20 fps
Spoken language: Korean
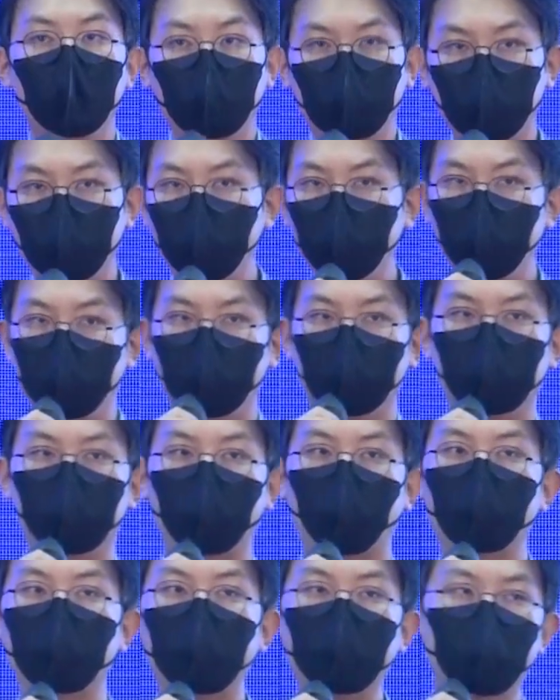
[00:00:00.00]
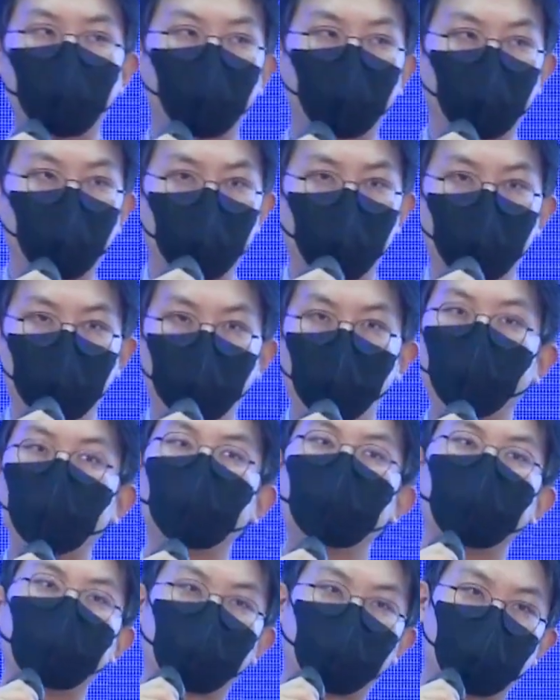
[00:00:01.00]
실링, 저장 속도를
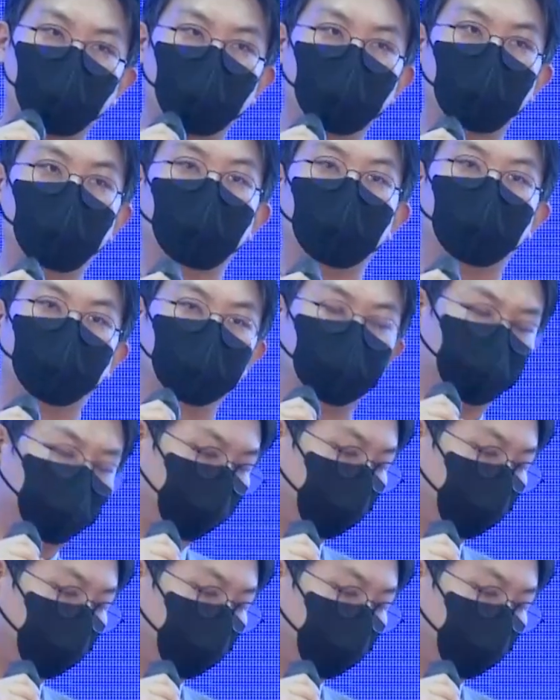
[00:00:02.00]
폭증시켜 줍니다.